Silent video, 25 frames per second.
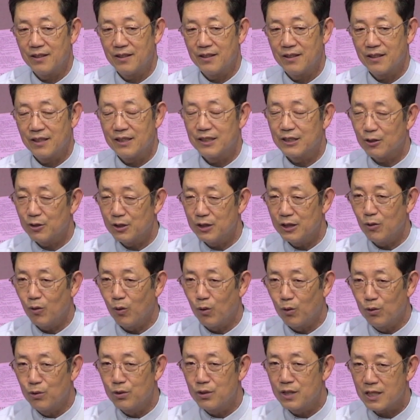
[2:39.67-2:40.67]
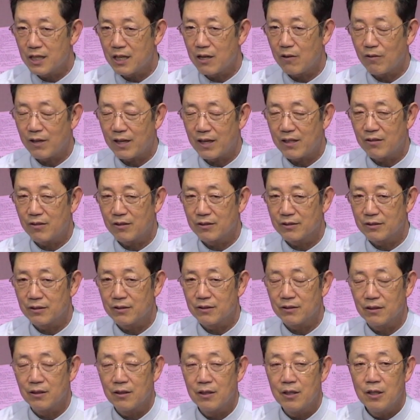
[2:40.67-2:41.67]
그래서 이 오지라고 하는
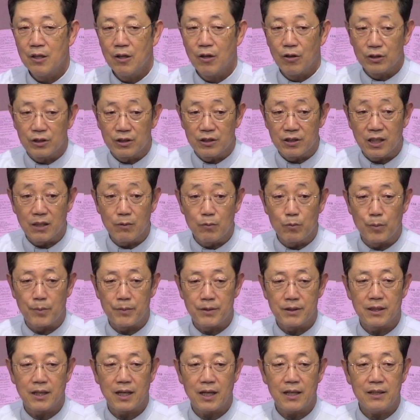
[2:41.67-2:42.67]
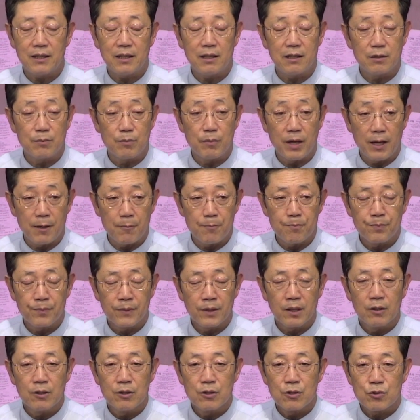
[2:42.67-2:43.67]
것은 어떻게 보면 하나님의
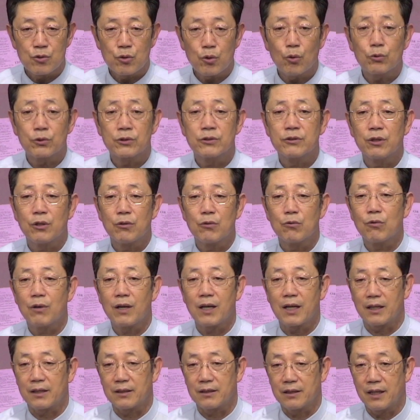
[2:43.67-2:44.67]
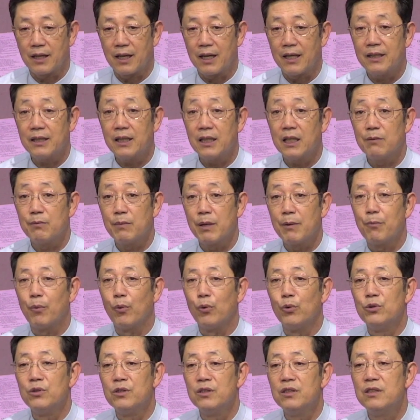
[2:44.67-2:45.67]
속성과 같아. 하나님의
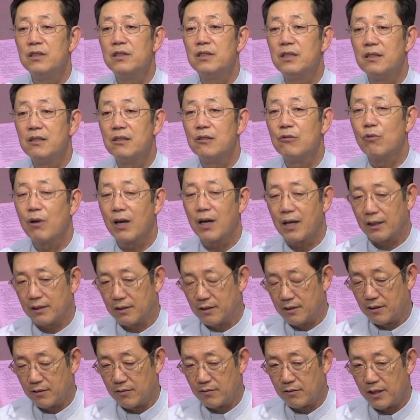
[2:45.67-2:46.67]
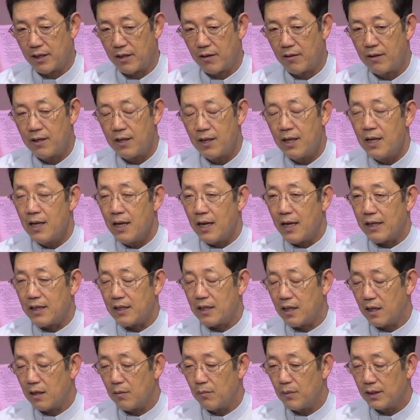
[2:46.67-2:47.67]
본질과 같은 거예요.
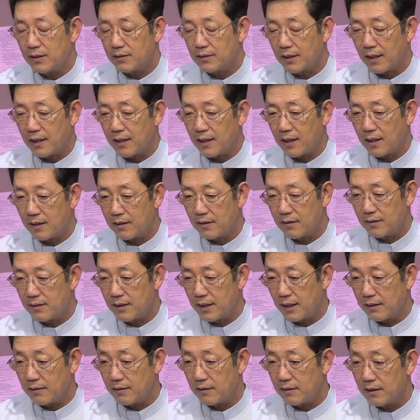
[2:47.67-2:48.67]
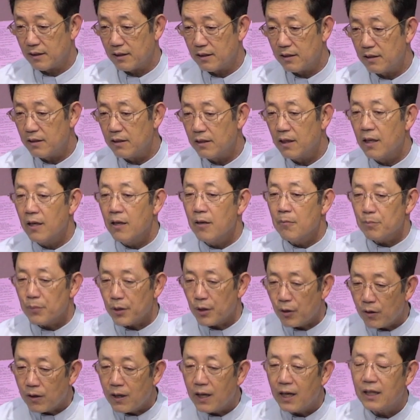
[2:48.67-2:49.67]
하나님의 사랑하는 자들이
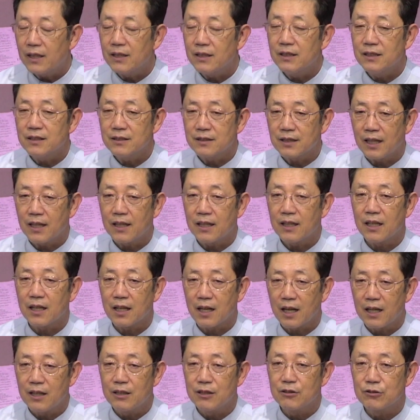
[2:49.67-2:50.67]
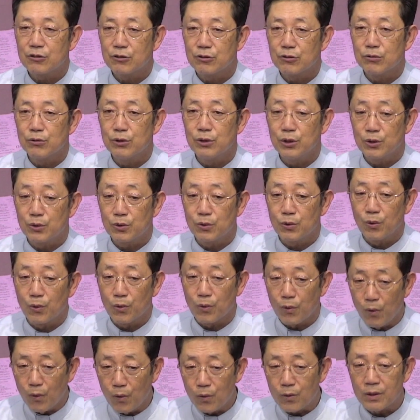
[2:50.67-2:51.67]
평안히 살아갈 수
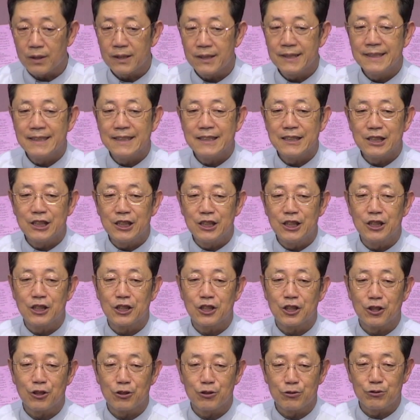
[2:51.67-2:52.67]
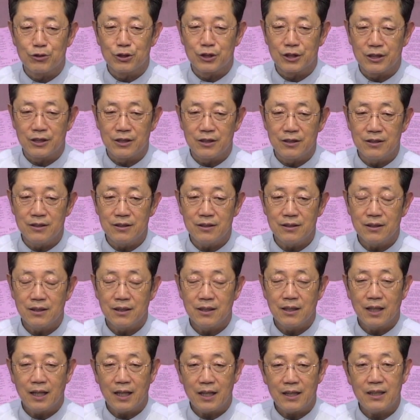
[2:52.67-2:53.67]
있도록
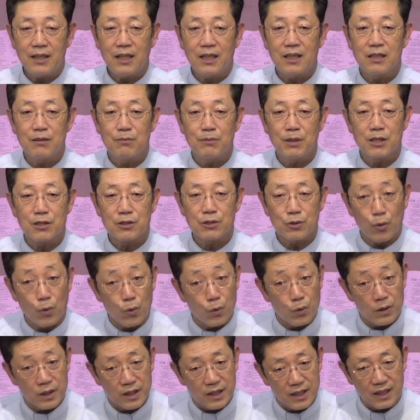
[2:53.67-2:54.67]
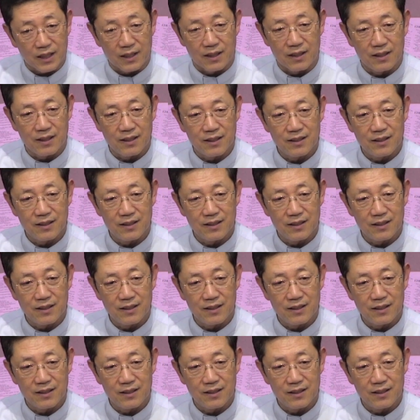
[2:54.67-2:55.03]
지켜주시는 하나님의 손길.